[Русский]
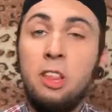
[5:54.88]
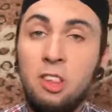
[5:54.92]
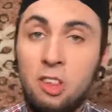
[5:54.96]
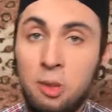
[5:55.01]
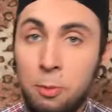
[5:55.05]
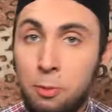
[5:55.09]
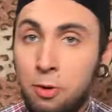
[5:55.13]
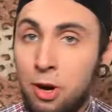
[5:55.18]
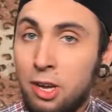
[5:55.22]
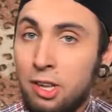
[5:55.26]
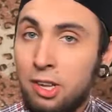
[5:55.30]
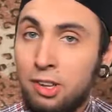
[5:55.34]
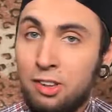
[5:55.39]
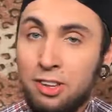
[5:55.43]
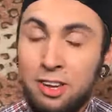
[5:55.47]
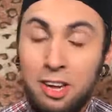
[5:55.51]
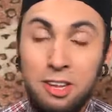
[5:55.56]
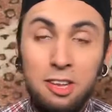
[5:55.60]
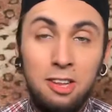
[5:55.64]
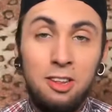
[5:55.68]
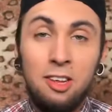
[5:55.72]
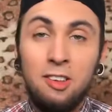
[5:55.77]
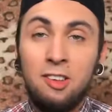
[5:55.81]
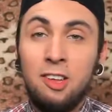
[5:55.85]
не забывайте
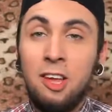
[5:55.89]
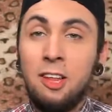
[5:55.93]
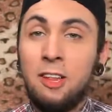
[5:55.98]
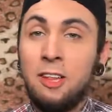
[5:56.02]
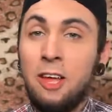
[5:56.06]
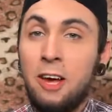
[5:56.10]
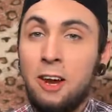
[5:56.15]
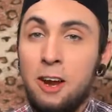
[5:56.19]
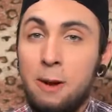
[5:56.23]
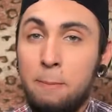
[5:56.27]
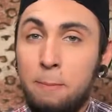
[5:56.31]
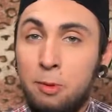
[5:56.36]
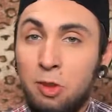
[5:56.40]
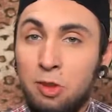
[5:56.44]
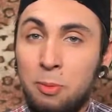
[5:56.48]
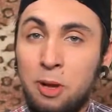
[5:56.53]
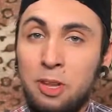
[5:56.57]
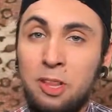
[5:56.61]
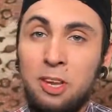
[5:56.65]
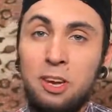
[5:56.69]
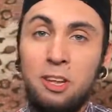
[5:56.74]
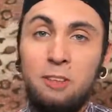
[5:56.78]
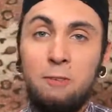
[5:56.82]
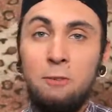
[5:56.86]
заходить на сайт Карамбы,
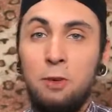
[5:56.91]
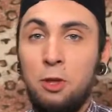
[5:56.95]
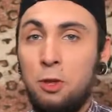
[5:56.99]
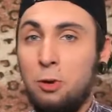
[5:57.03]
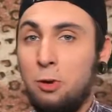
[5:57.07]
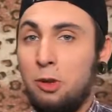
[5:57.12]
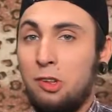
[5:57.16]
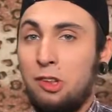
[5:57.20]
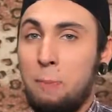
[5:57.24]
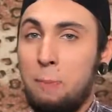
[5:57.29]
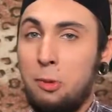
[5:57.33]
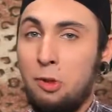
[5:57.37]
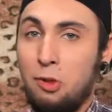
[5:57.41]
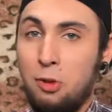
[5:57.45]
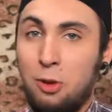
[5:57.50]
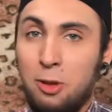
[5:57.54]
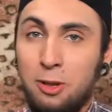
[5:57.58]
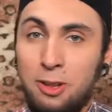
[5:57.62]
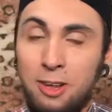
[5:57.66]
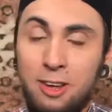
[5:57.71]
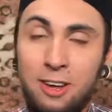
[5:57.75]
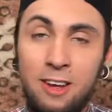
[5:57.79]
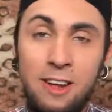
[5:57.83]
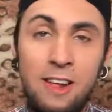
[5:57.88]
смотреть видео из
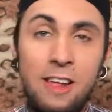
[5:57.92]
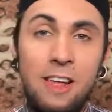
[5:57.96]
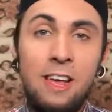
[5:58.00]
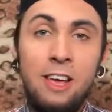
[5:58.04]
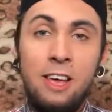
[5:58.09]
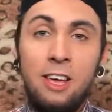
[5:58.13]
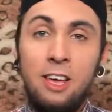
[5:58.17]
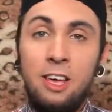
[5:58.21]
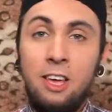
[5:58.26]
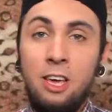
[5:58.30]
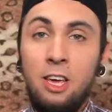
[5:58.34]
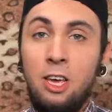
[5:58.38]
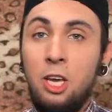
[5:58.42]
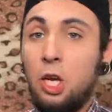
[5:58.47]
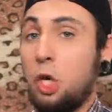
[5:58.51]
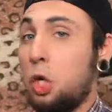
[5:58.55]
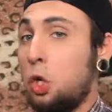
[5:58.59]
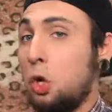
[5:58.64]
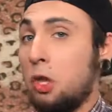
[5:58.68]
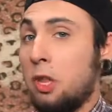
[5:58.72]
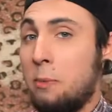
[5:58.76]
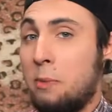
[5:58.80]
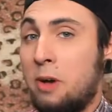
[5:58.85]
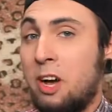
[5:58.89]
эпизода. И
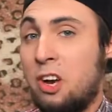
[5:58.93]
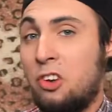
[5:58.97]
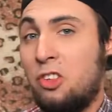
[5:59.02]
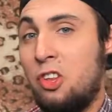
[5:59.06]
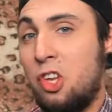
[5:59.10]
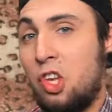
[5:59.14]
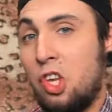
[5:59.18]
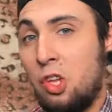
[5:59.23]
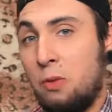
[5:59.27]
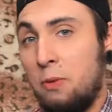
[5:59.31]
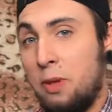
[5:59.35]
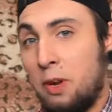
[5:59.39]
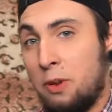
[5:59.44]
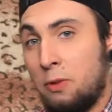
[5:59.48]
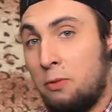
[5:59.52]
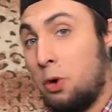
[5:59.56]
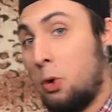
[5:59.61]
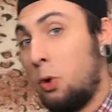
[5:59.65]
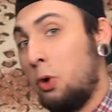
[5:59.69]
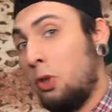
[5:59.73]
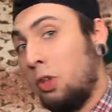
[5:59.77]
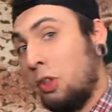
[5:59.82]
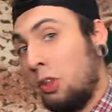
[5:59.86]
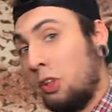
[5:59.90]
еще там каждый четверг
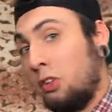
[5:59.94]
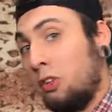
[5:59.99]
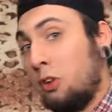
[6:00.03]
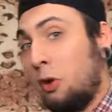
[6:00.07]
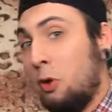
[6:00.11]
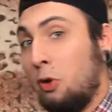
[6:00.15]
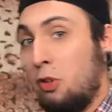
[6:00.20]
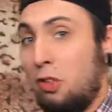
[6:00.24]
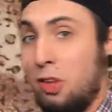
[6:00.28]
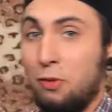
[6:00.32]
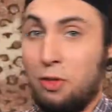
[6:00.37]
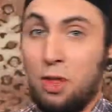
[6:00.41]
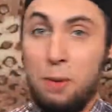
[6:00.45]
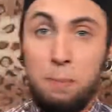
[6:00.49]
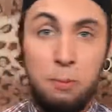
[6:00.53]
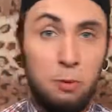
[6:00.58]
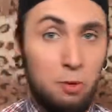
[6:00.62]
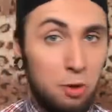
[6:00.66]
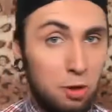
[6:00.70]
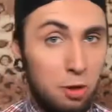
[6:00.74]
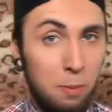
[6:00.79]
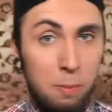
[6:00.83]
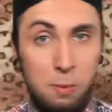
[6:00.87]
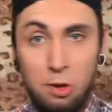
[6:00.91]
выходят эксклюзивные
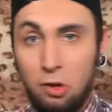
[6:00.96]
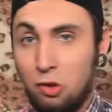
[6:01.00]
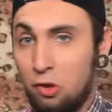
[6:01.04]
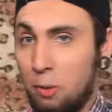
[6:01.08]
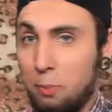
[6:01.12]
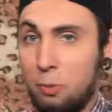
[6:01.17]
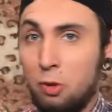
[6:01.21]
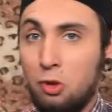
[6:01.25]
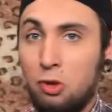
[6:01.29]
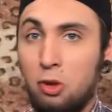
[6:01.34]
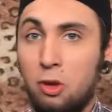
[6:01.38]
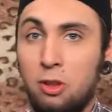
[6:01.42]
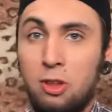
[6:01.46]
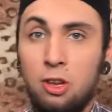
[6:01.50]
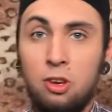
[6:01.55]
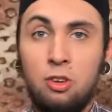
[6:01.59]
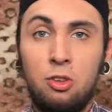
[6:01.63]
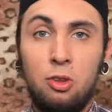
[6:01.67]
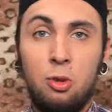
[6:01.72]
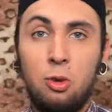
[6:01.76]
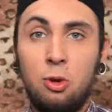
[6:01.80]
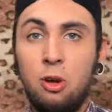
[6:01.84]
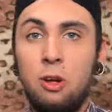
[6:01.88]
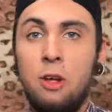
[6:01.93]
эпизоды плюс 100-500, так
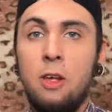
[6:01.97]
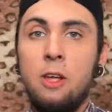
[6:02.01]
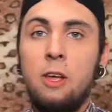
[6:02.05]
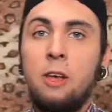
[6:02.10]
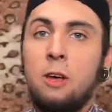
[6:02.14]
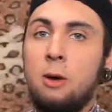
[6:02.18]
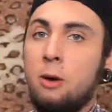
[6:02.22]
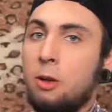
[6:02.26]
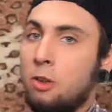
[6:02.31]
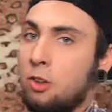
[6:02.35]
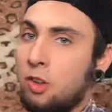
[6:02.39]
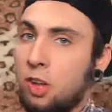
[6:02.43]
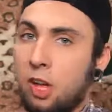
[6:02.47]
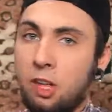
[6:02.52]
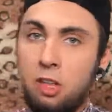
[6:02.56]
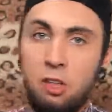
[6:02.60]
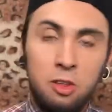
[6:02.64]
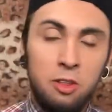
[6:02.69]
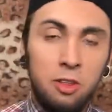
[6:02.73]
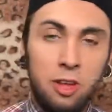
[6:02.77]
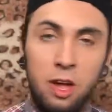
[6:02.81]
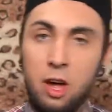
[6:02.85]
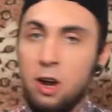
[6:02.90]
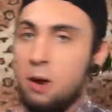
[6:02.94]
что
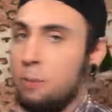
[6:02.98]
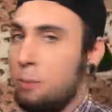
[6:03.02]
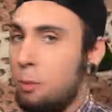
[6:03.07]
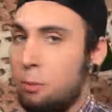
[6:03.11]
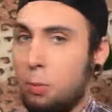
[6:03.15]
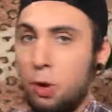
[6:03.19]
заходите на Карамбу